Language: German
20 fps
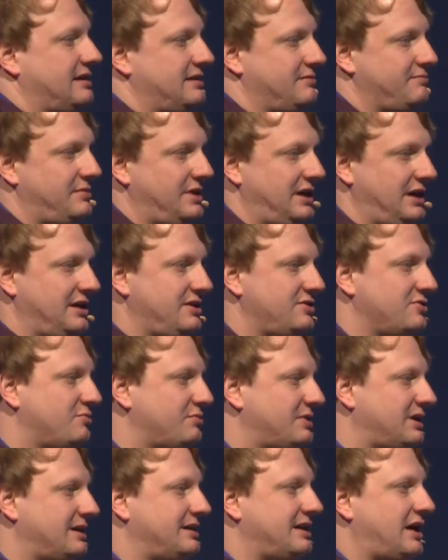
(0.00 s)

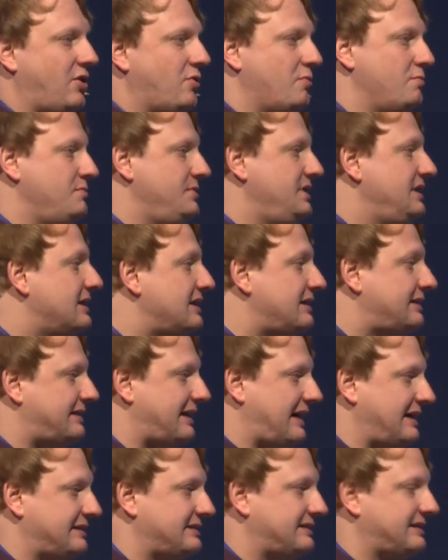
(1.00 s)
Medium genau mir
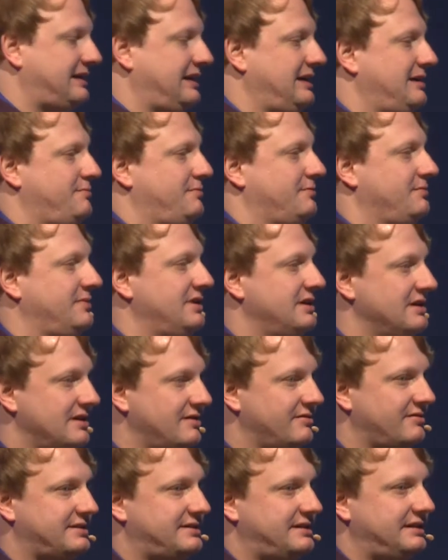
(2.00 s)
das geben,
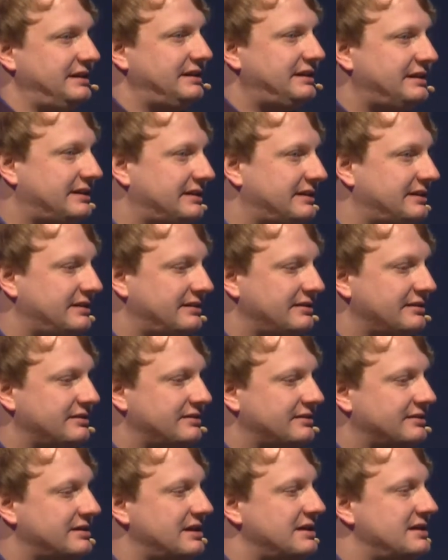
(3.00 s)
was ich
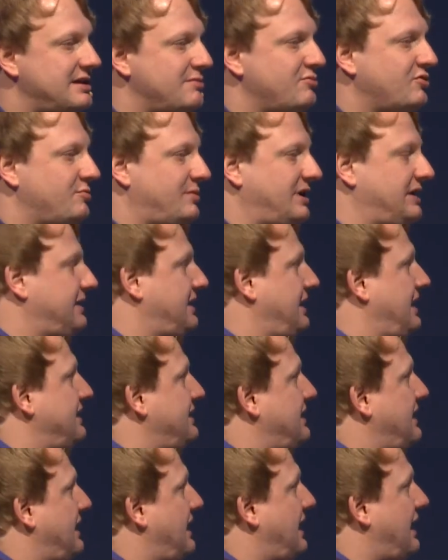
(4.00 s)
in dem Moment
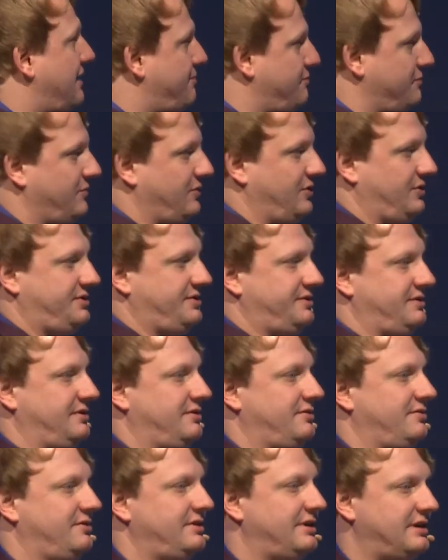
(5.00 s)
gerne haben möchte
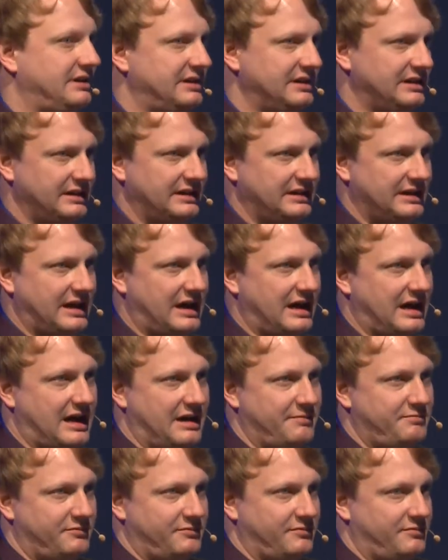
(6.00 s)
oder
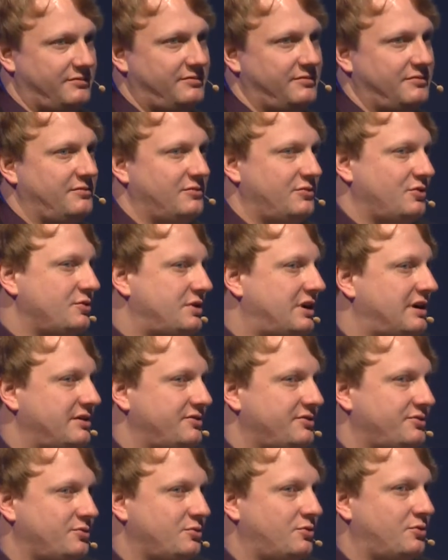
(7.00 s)
haben oder
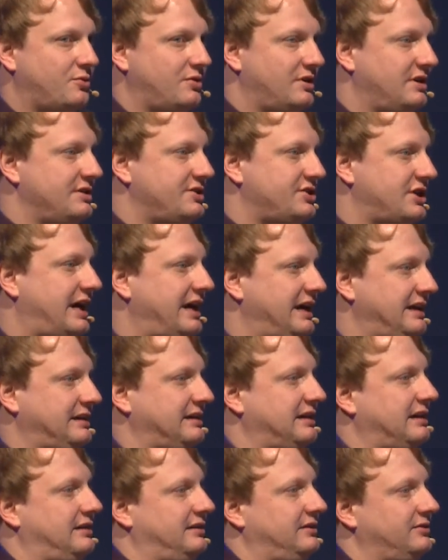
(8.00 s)
so
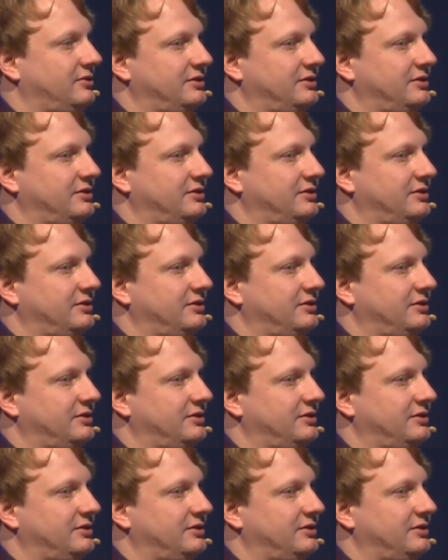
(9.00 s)
entscheiden kann.